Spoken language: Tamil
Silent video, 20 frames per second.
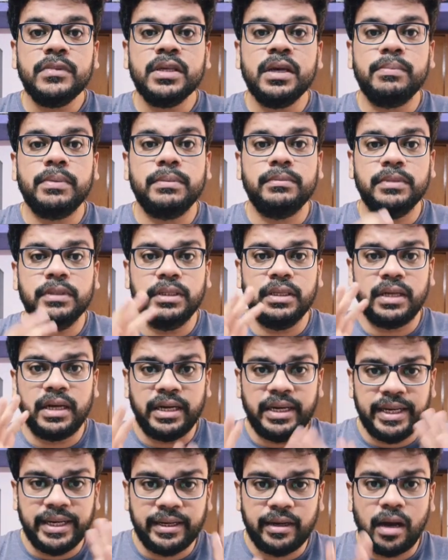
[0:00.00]
அப்புறம் வந்து
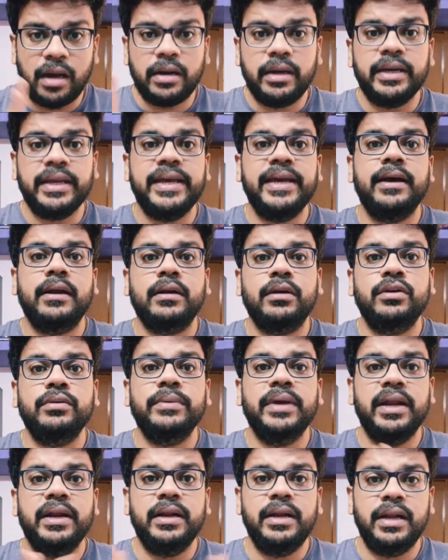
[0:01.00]
ரன்னிங் லாக் அண்ட் கீயாக
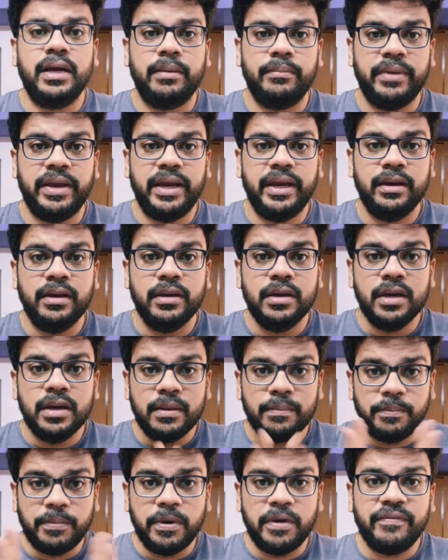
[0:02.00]
இருக்கட்டும் எல்லாமே
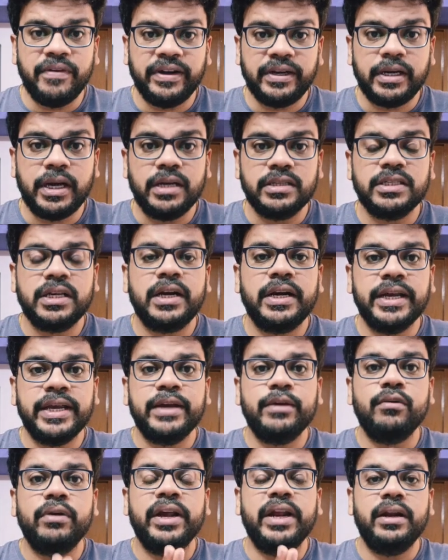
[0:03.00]
பர்ஃபெக்டாக
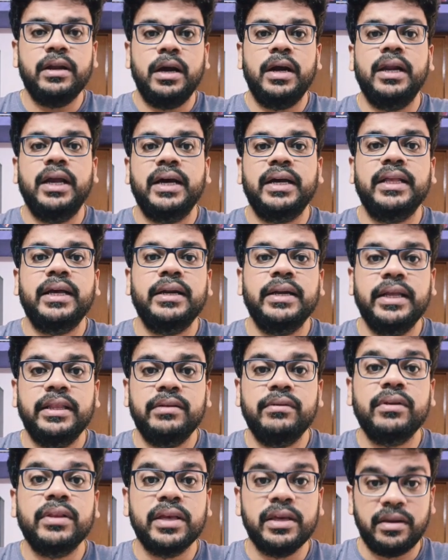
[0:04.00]
ஜனனிக்கு கூடிய நாளாக தான்
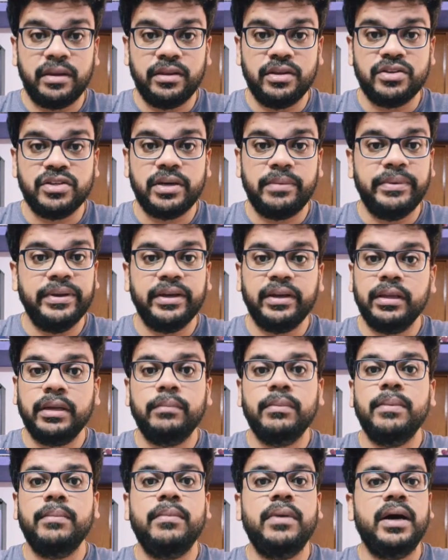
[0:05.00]
நேற்று வந்து இருந்துச்சு அப்படிங்கிறது
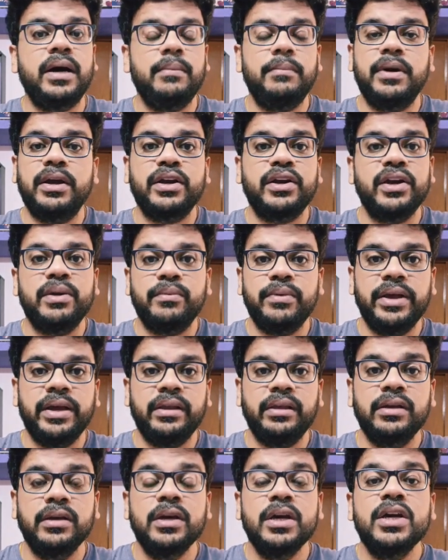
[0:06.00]
நம்ம மா மறுக்கவே
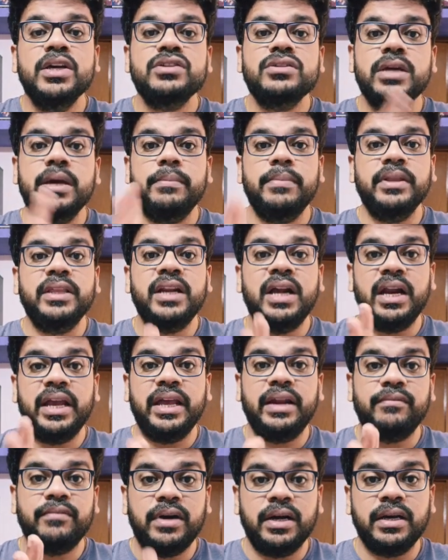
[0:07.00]
முடியாது ஸோ எண்பத்தி நாலாயிரம்